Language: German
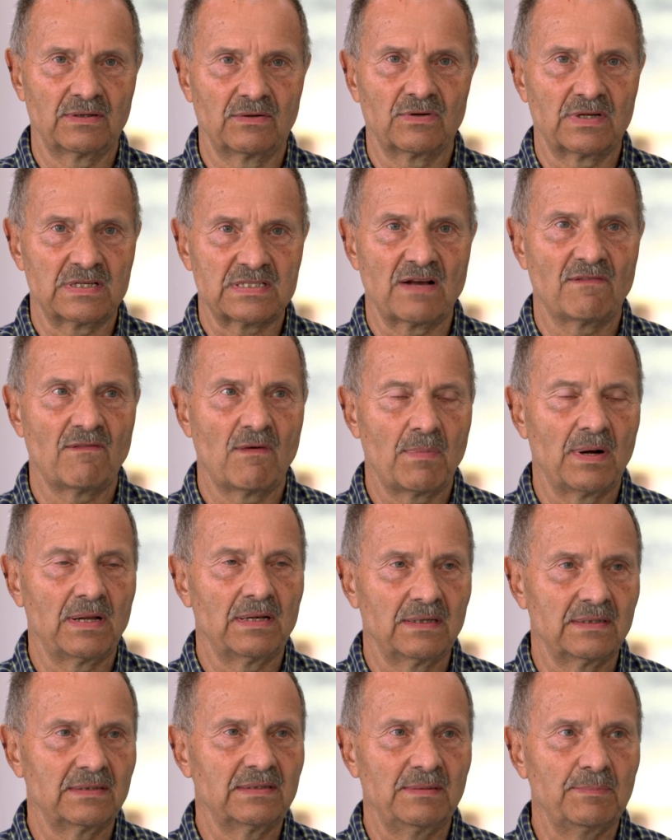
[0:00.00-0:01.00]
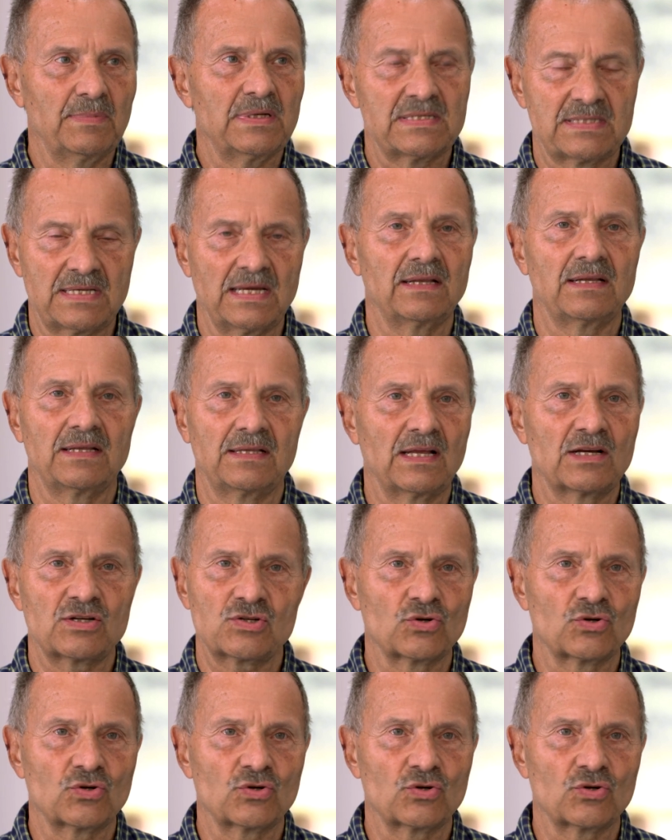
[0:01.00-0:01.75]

äh, oder, sagen wir mal die Ministerien in der